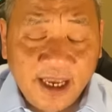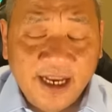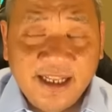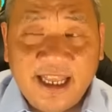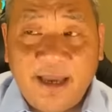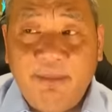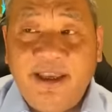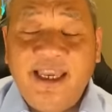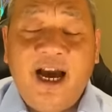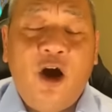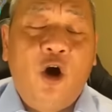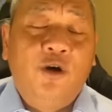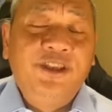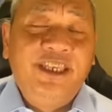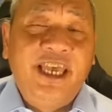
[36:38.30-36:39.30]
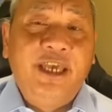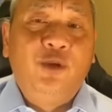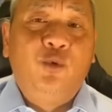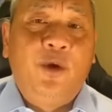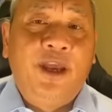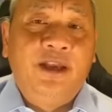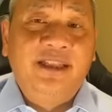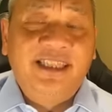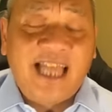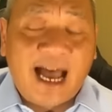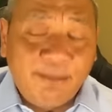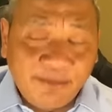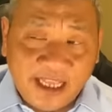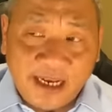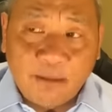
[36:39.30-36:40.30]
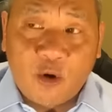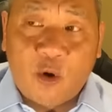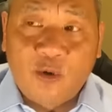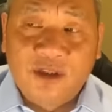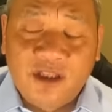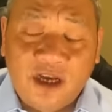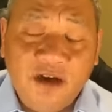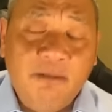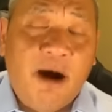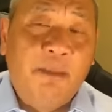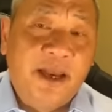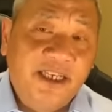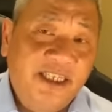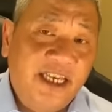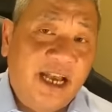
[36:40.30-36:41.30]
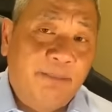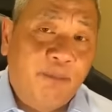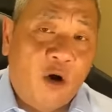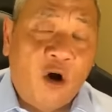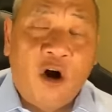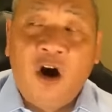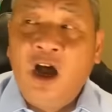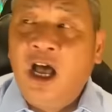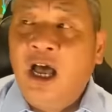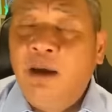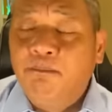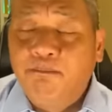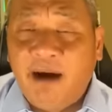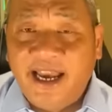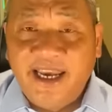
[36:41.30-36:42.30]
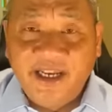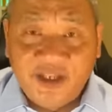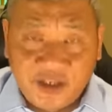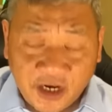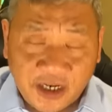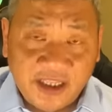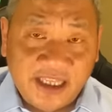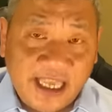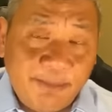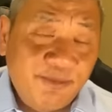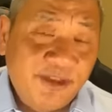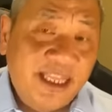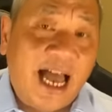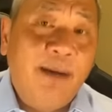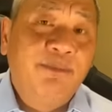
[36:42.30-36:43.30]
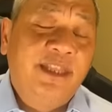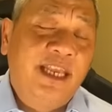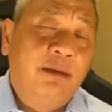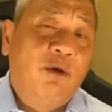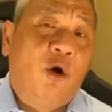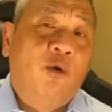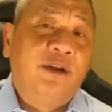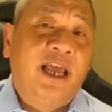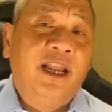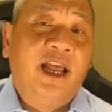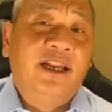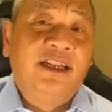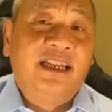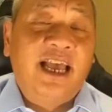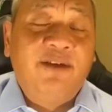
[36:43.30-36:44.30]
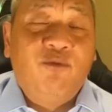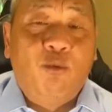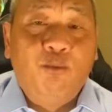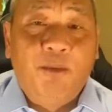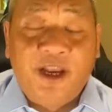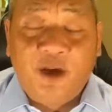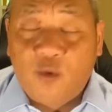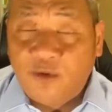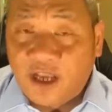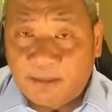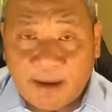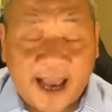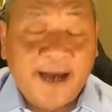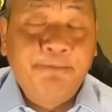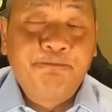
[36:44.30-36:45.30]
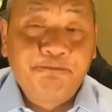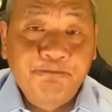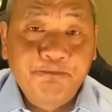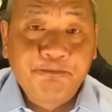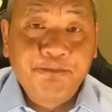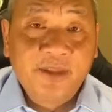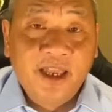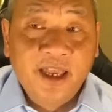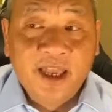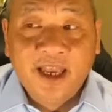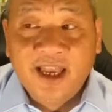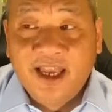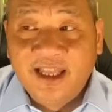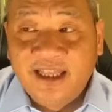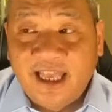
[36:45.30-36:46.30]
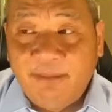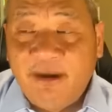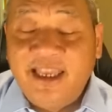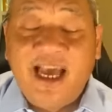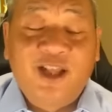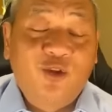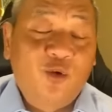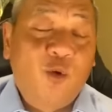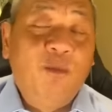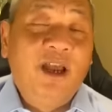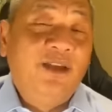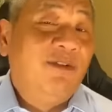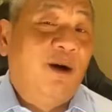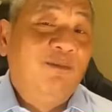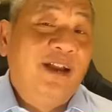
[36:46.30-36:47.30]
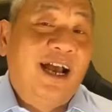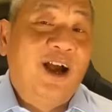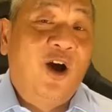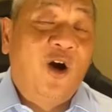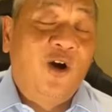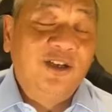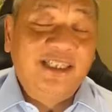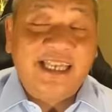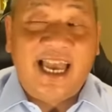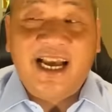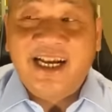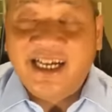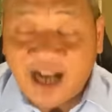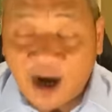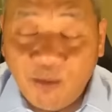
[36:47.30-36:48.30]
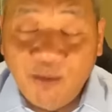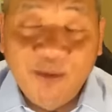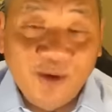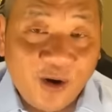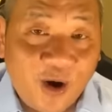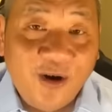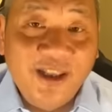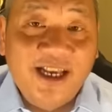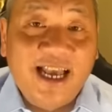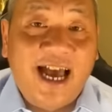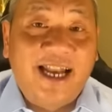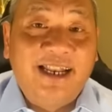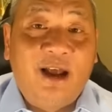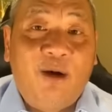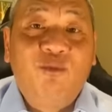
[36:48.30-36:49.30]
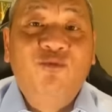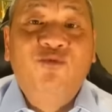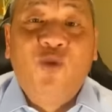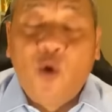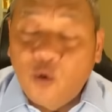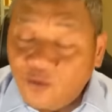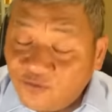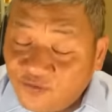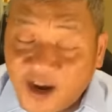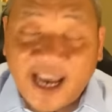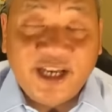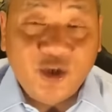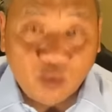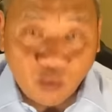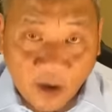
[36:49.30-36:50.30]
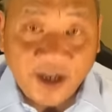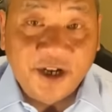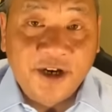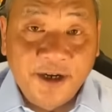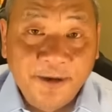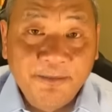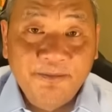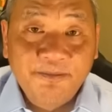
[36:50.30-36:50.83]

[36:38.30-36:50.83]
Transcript: thì bây giờ họ di chuyển 8 tiếng đồng hồ từ bờ biển Singapore bay trực tiếp 8 tiếng đồng hồ để lên cái vùng biển của Nhật Bản. Thì bây giờ tôi cũng hy vọng rằng họ sẽ không có những cái hành động vuốt ve Trung Quốc nữa